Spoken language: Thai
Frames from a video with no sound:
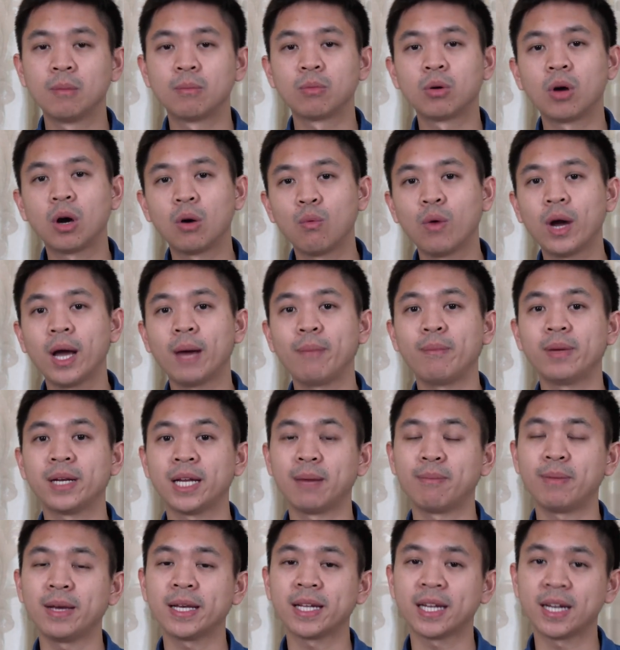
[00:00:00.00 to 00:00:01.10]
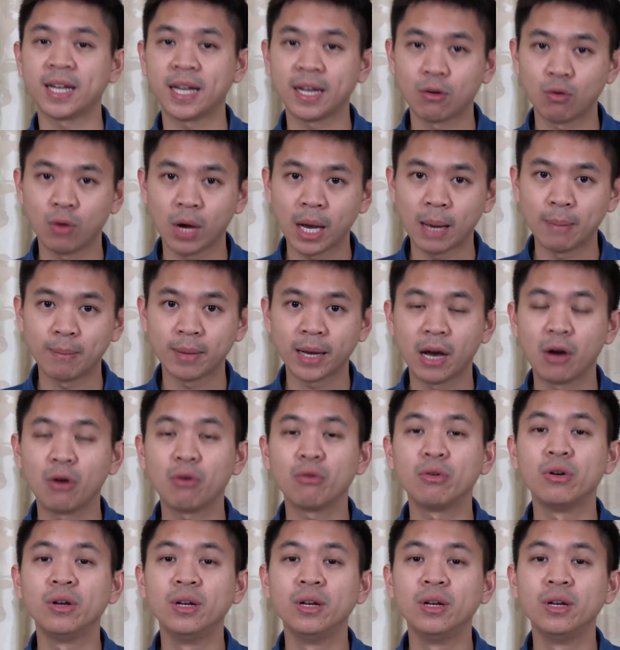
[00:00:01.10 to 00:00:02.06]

เพราะว่ามันทำให้ทนายความเขา